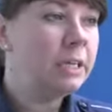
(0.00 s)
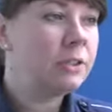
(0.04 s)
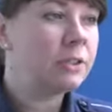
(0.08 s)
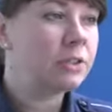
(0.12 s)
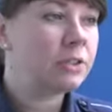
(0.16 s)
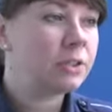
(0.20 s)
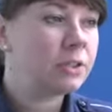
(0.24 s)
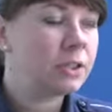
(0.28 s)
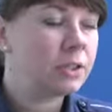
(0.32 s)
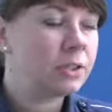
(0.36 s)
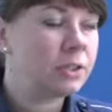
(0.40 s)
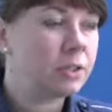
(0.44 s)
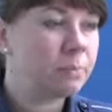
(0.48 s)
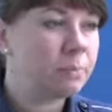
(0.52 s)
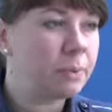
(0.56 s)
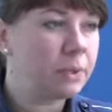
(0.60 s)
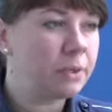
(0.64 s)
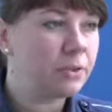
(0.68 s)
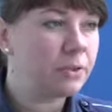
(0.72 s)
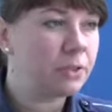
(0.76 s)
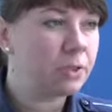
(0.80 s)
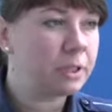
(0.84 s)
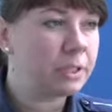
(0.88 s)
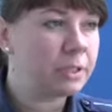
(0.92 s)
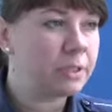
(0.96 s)

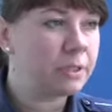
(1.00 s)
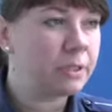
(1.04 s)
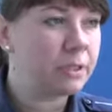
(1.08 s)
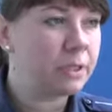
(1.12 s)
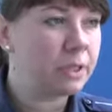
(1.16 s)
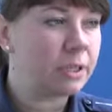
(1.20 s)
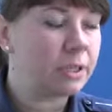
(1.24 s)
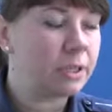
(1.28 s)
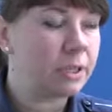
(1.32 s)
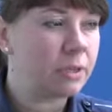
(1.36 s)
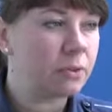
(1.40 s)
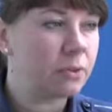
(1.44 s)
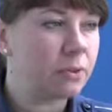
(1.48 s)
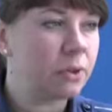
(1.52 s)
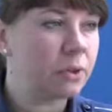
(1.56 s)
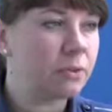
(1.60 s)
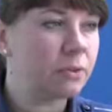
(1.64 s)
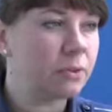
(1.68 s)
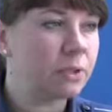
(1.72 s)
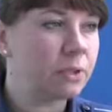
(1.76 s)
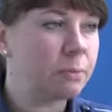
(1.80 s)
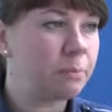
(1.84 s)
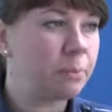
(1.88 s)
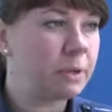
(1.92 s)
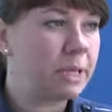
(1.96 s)
35-letni
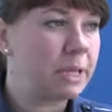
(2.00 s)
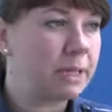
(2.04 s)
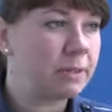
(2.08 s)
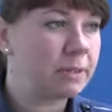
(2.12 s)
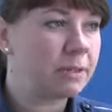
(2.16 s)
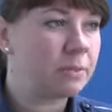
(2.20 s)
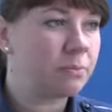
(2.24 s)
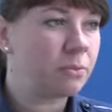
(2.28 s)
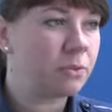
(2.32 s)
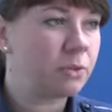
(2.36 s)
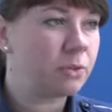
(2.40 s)
kierujący pojazdem